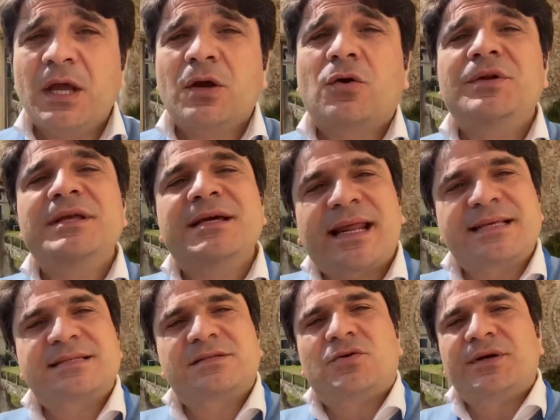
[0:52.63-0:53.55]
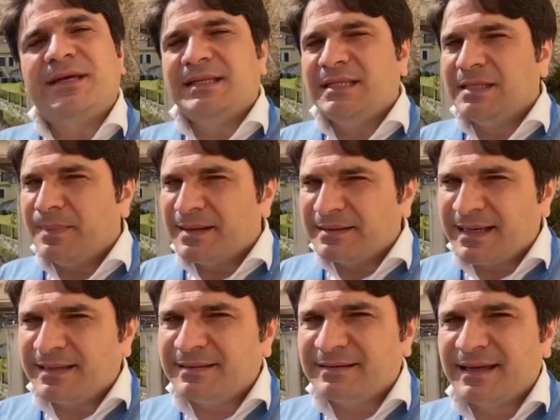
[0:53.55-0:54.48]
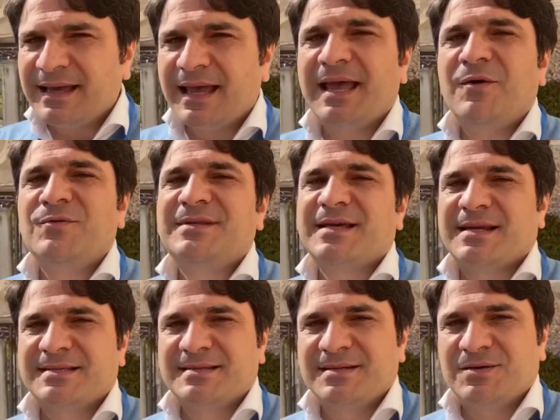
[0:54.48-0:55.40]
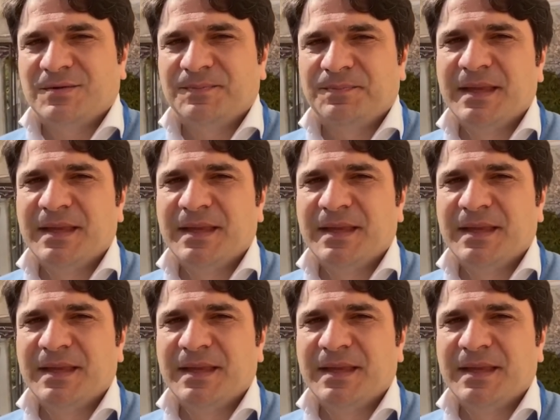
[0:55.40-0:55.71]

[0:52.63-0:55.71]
con ingresso indipendente e un terrazzino.